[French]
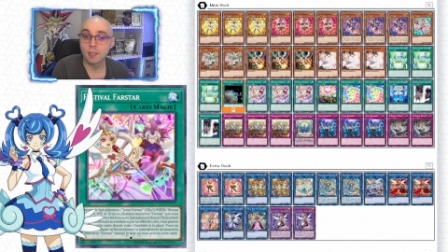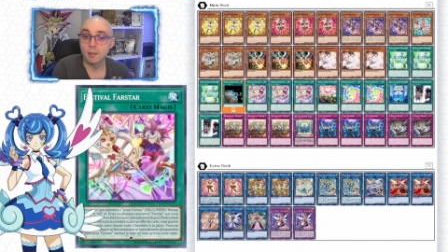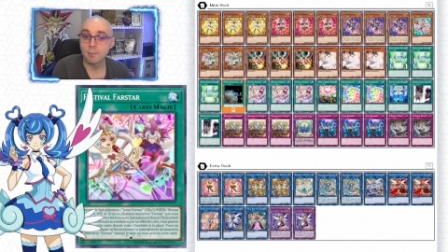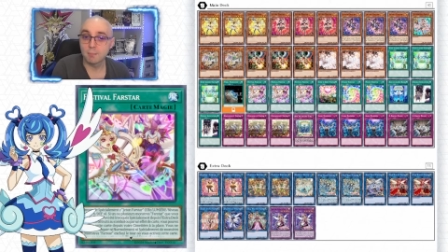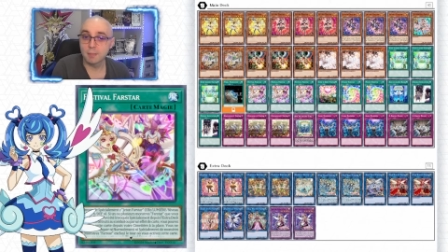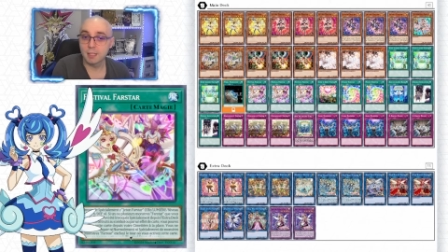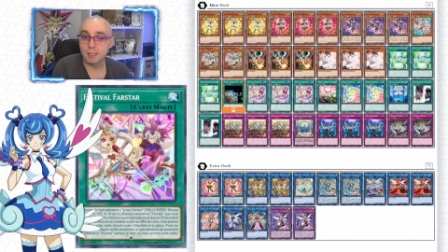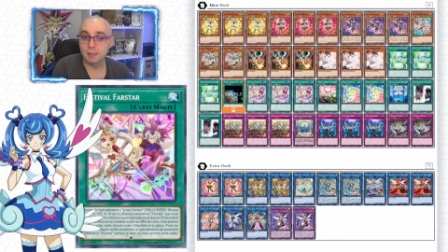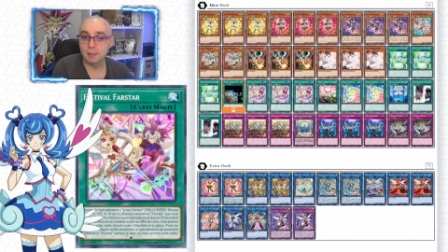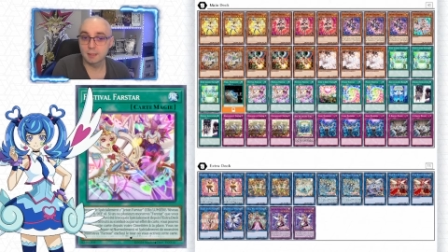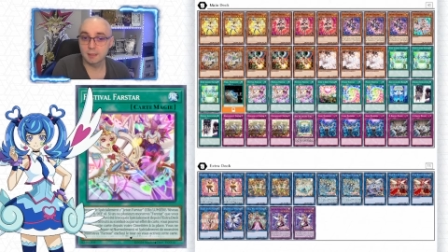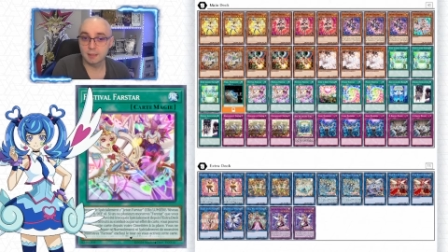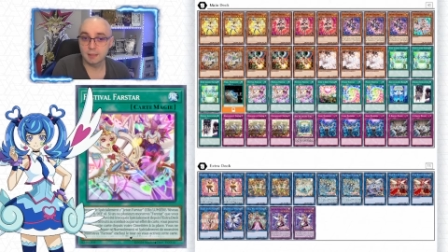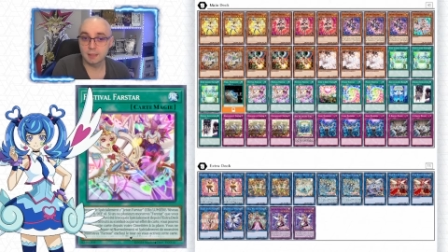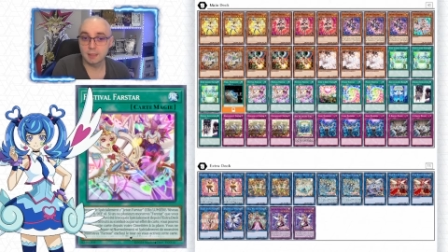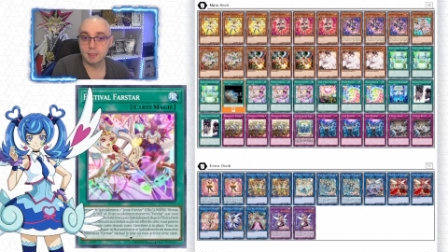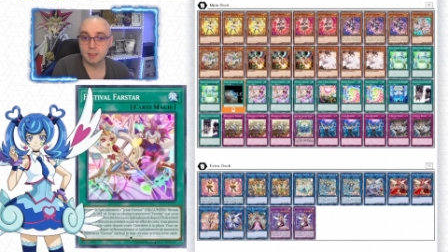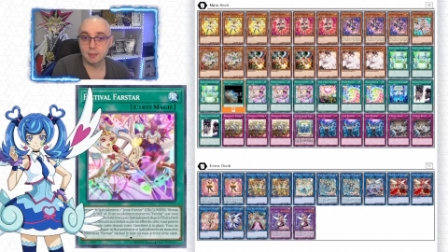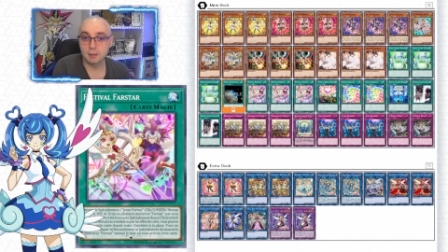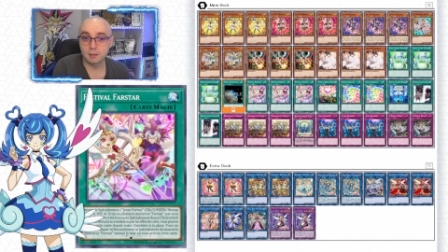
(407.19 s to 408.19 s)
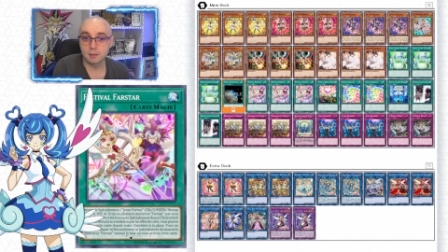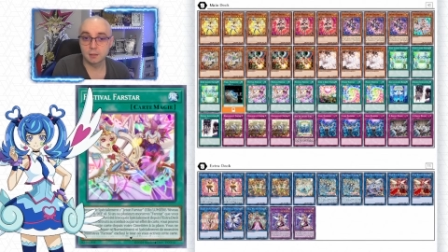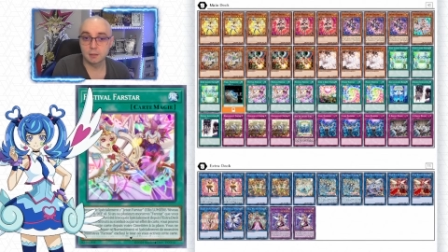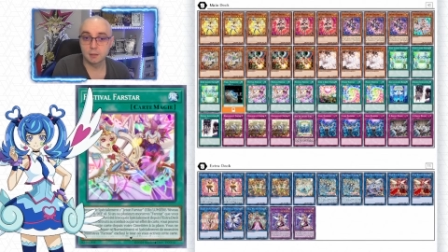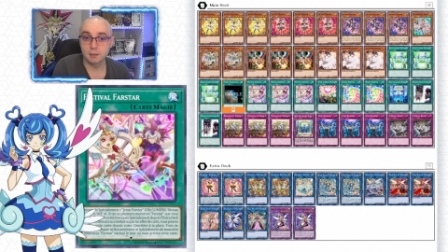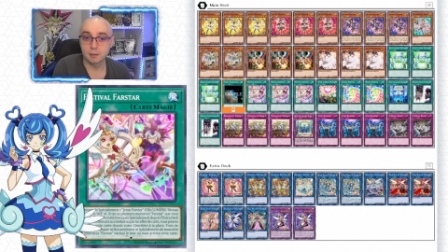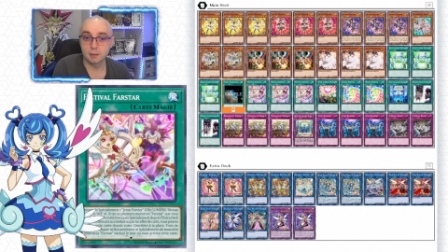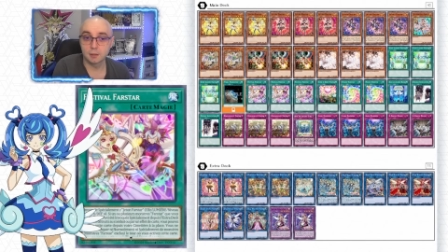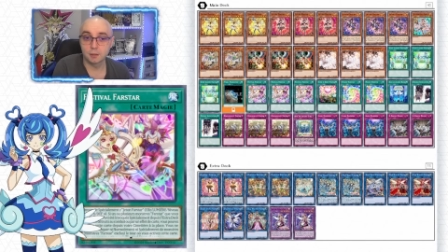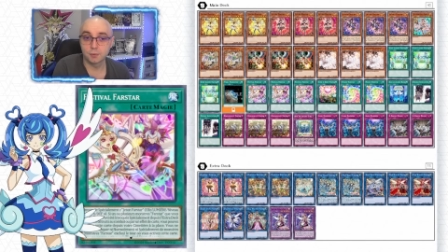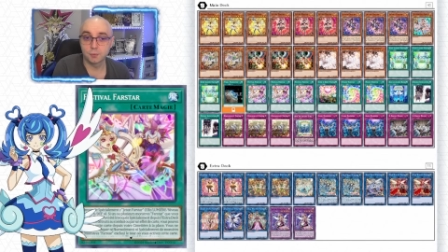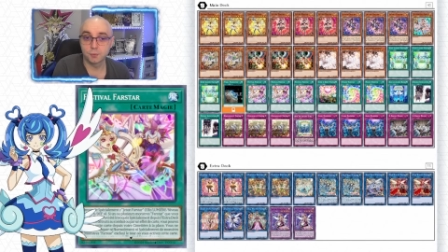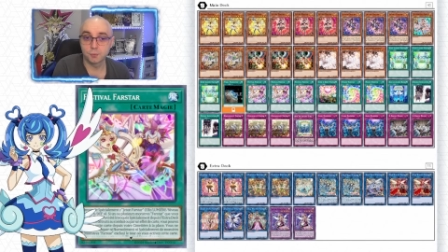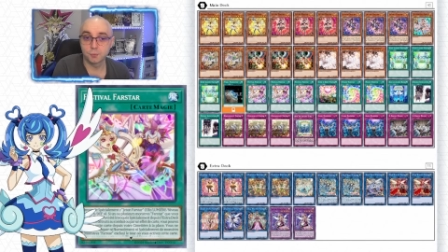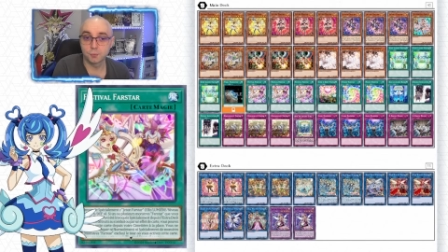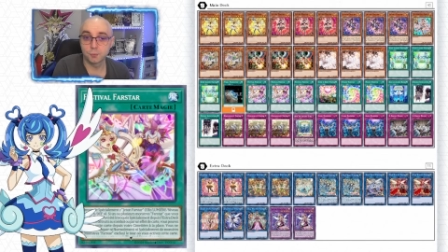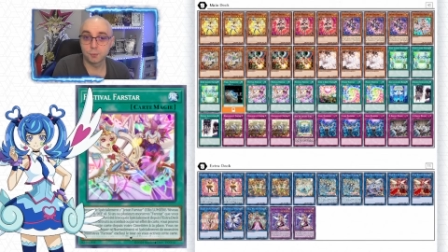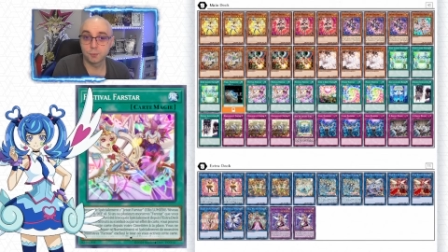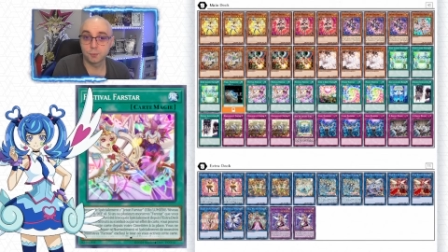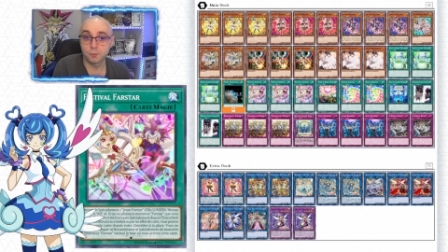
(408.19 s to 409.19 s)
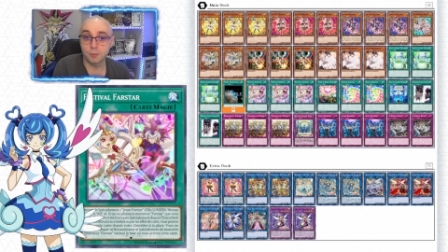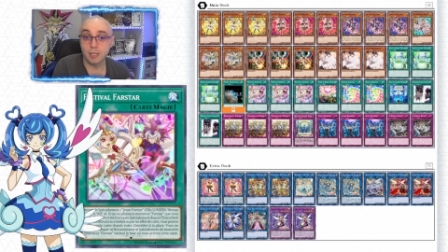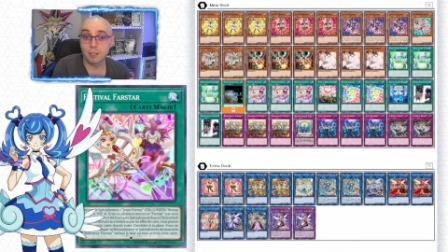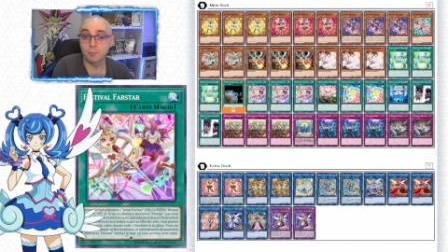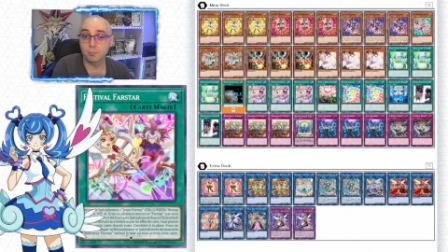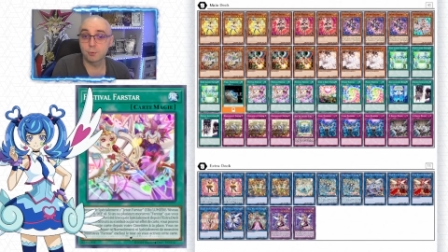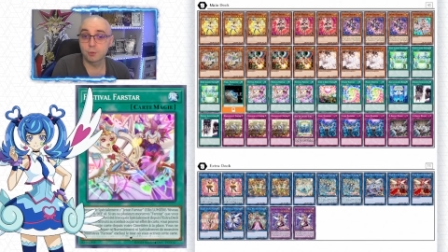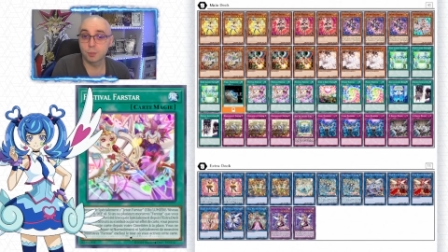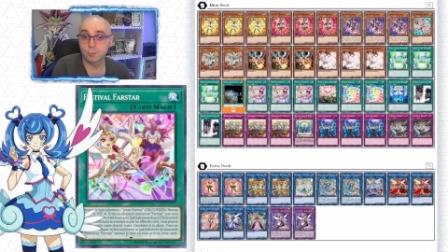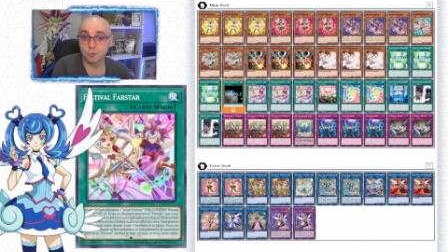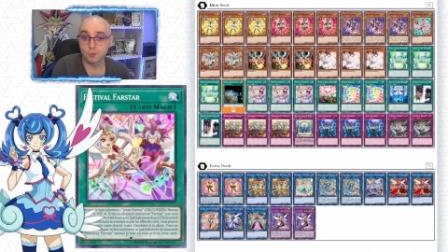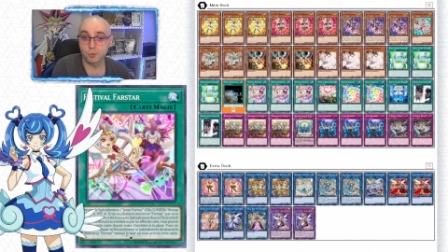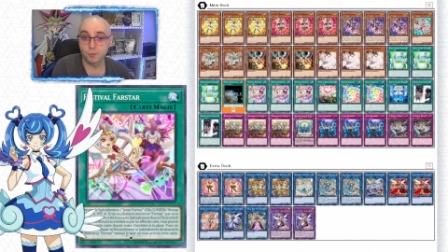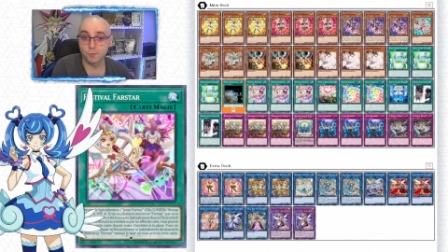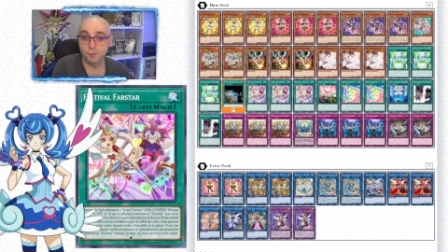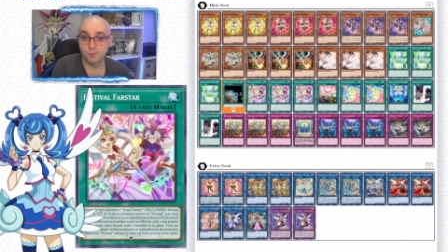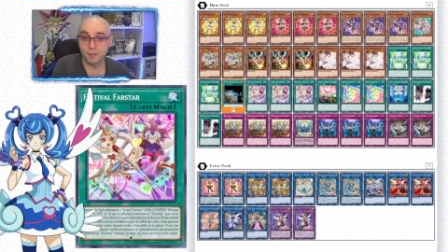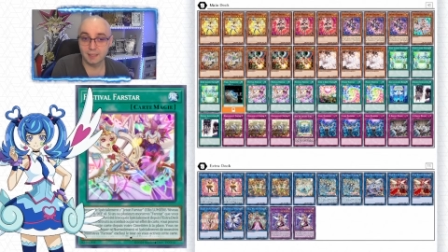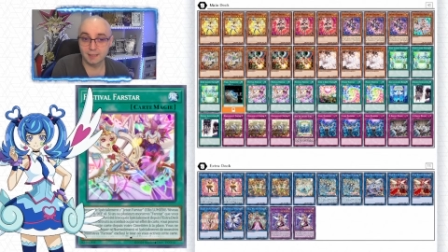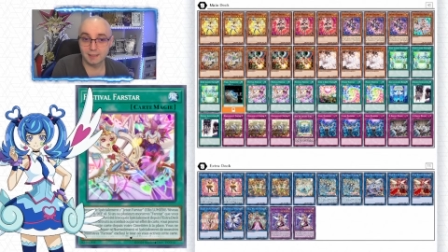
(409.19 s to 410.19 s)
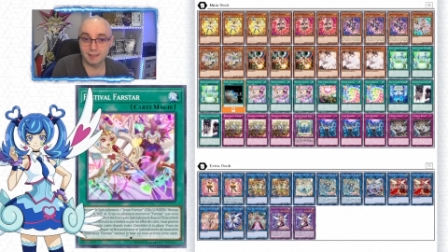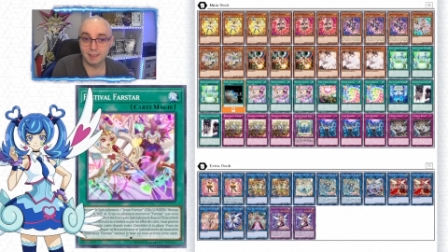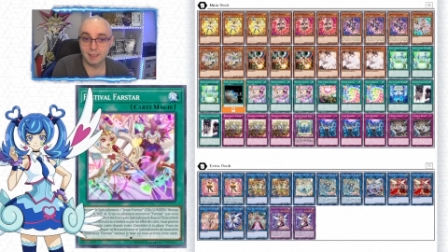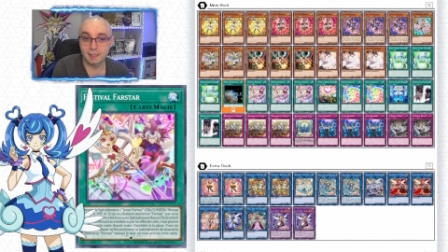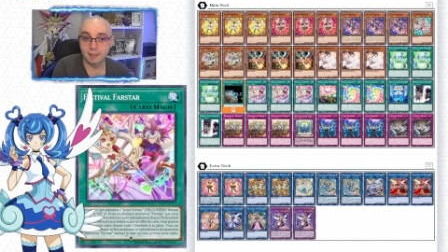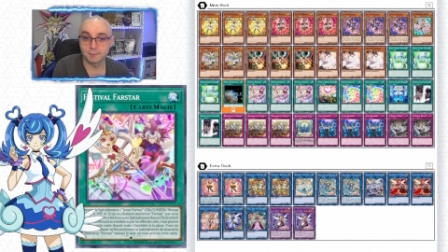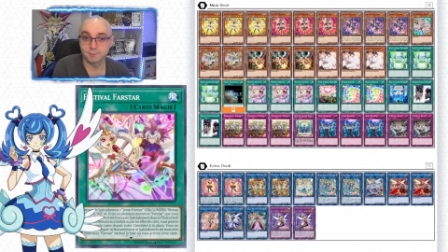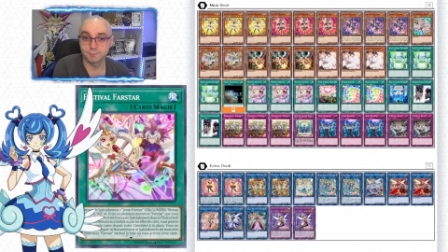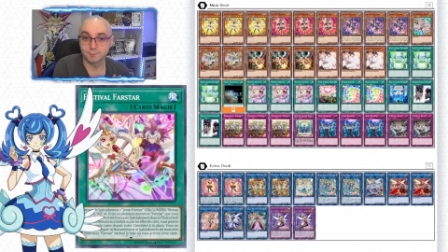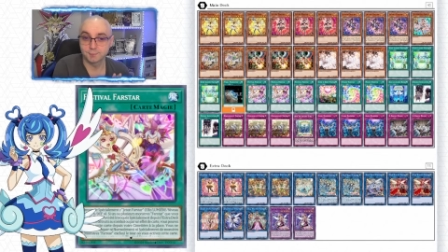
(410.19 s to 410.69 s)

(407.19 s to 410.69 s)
Mais si euh, vous, un ou plusieurs monstres Farstar